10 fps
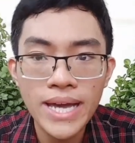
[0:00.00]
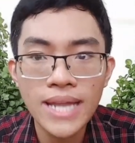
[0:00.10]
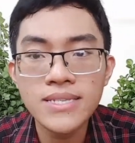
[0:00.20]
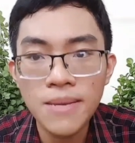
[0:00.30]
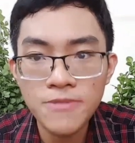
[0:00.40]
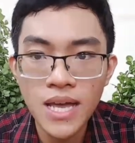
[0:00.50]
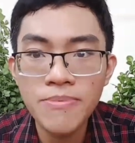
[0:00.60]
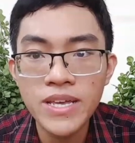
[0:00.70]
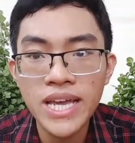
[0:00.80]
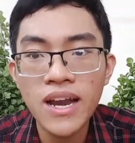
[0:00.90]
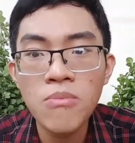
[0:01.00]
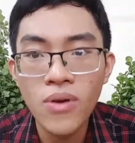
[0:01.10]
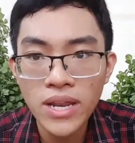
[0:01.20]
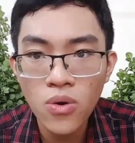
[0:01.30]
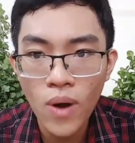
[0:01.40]
cách sắp xếp những cái đó một
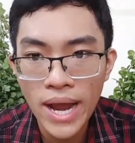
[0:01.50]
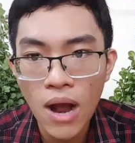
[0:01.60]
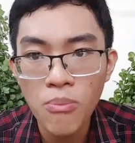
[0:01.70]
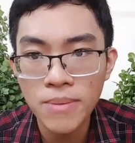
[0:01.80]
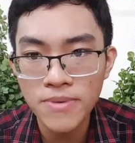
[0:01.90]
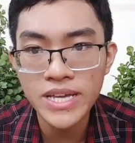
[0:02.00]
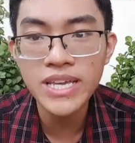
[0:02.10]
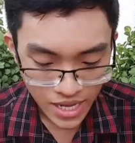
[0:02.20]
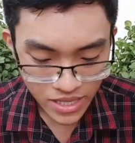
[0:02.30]
cách khoa học hợp lý